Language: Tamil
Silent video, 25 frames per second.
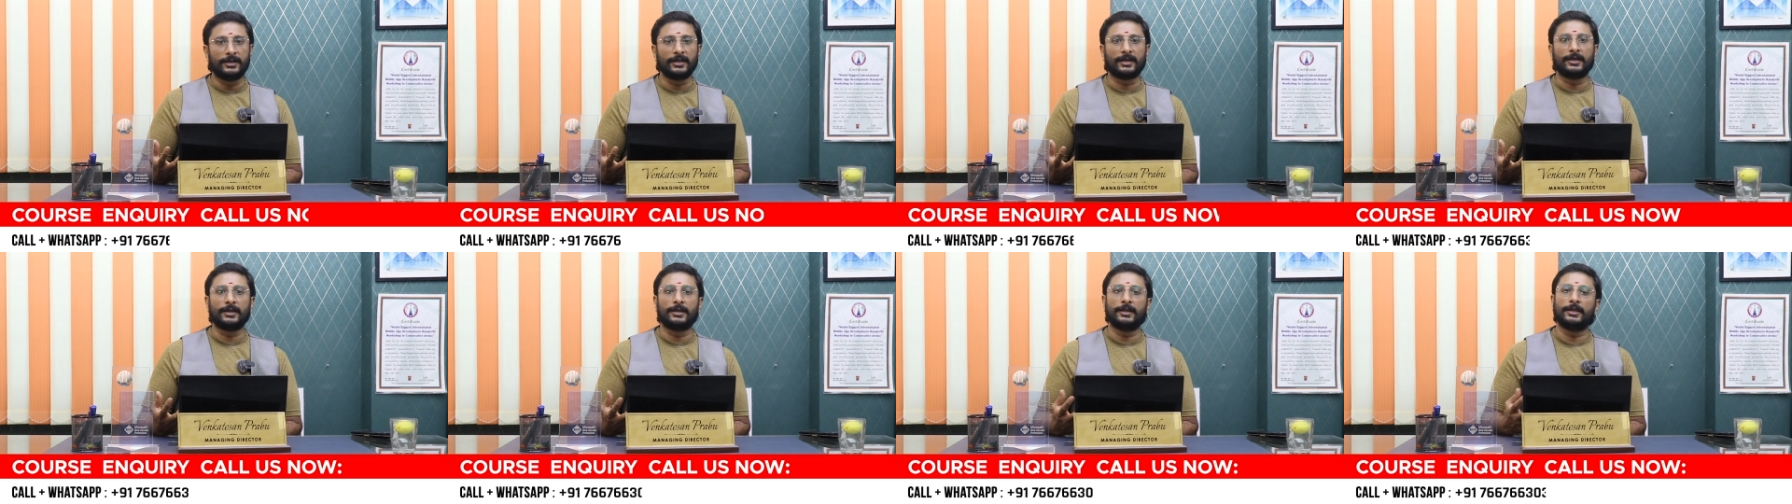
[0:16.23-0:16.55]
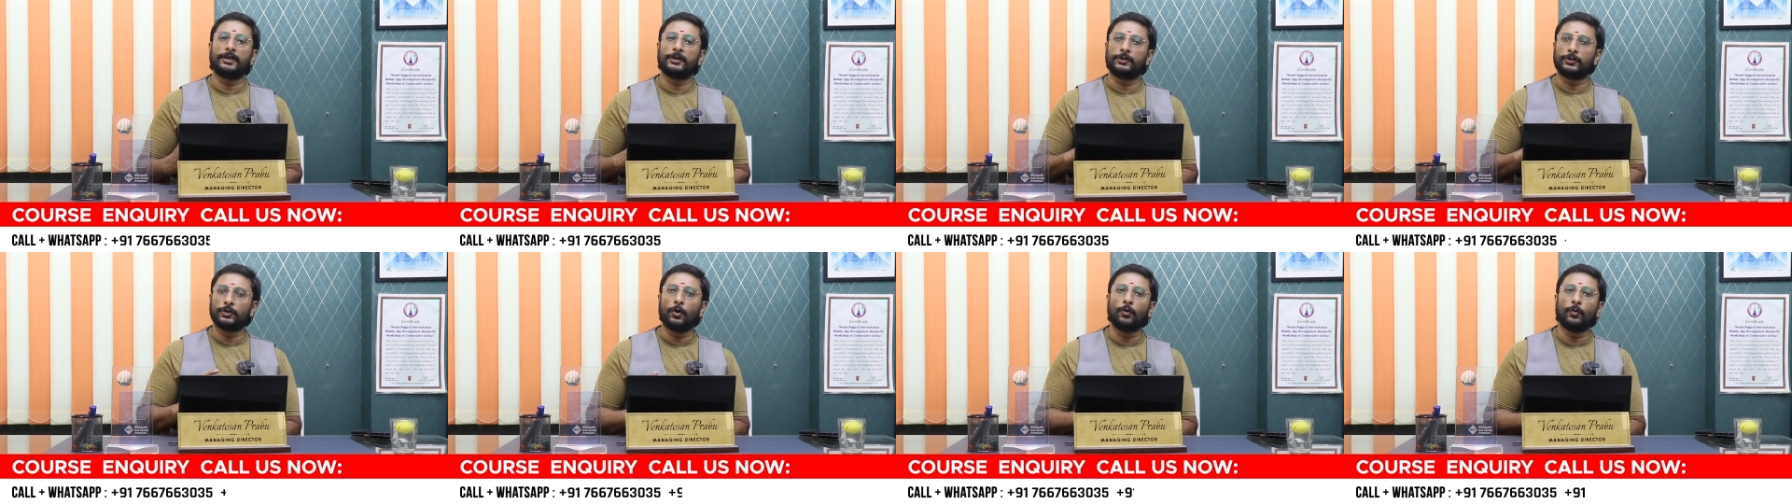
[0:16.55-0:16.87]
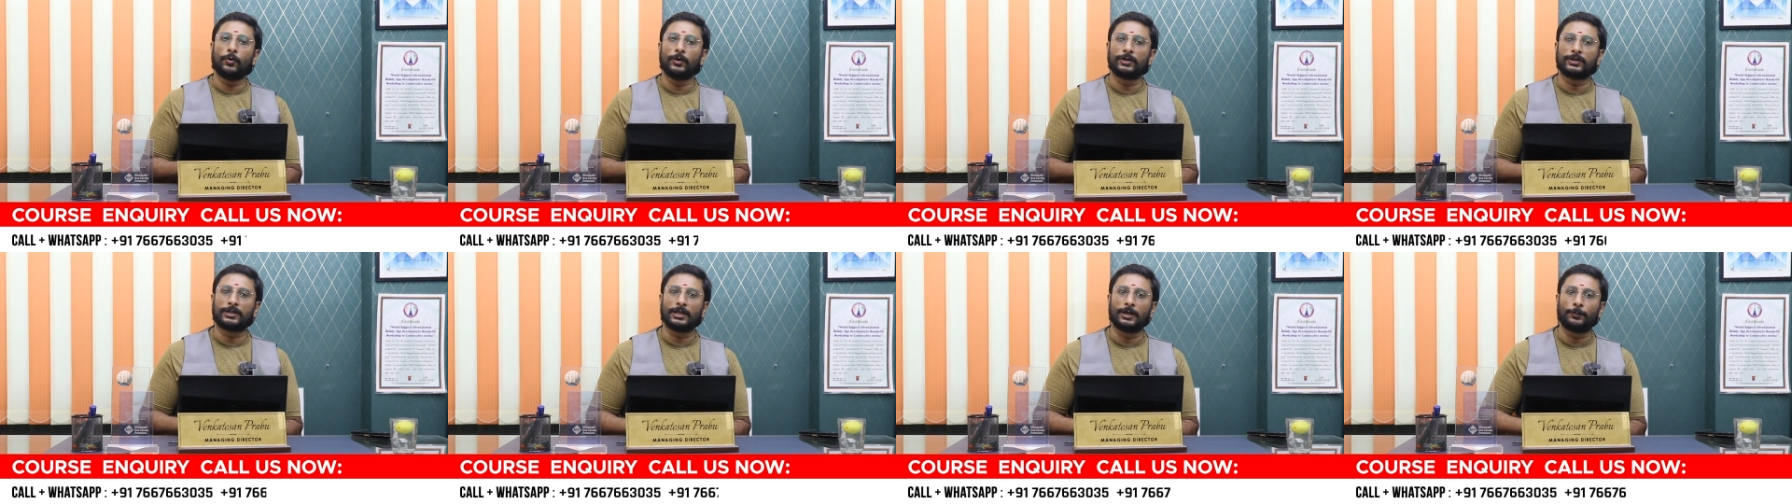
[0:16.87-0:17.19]
டிகிரி ஏதோ
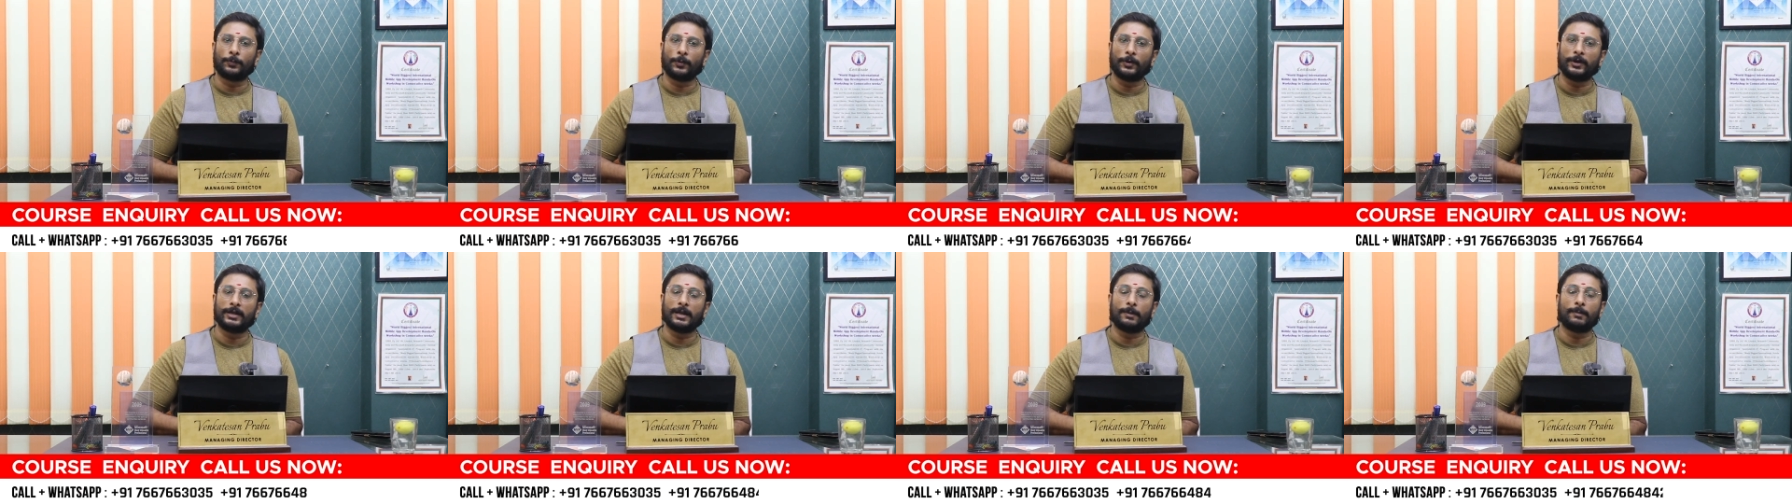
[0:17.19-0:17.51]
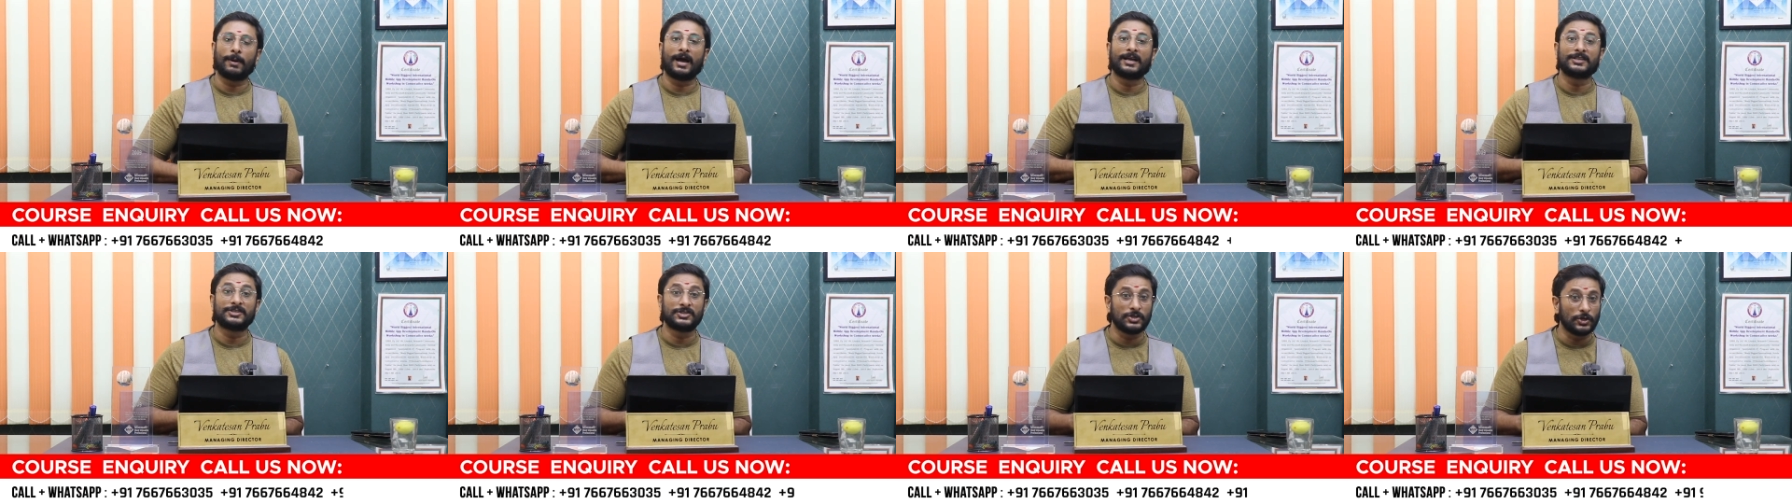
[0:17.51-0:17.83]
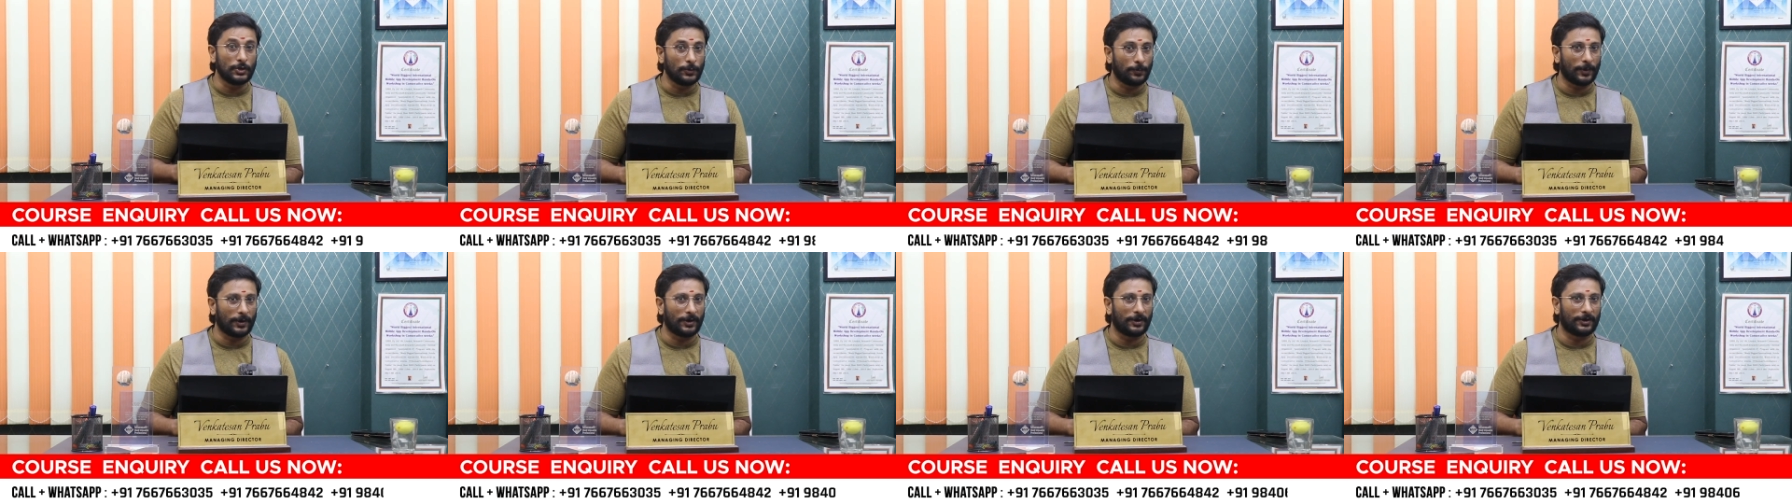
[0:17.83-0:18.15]
ஒன்றுத்தில் போய் நம்ம
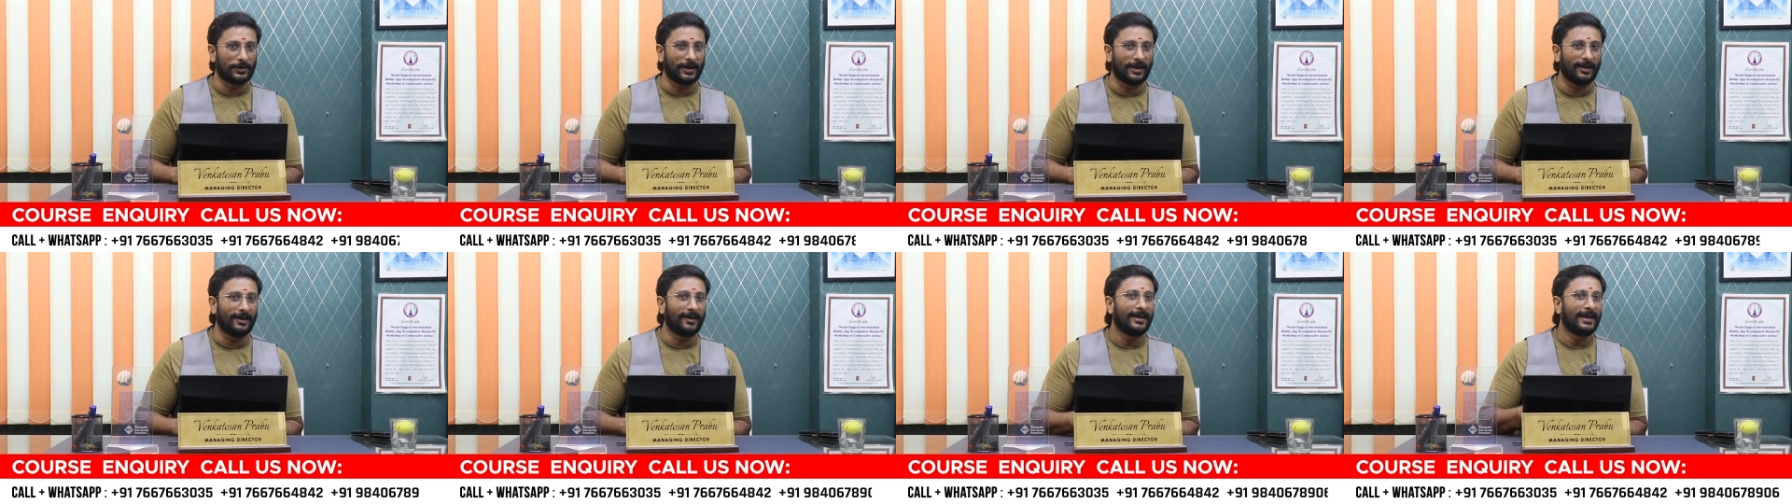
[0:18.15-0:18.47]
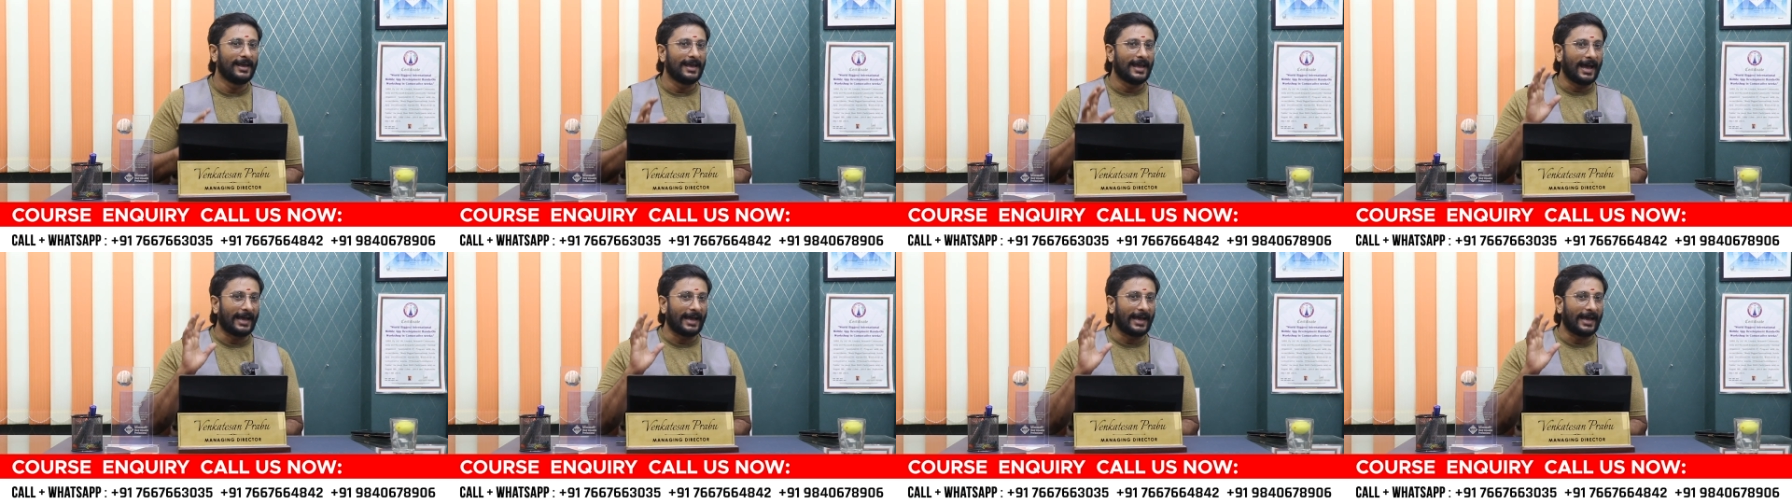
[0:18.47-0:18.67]
அச்சீவ் பண்ணோம்னா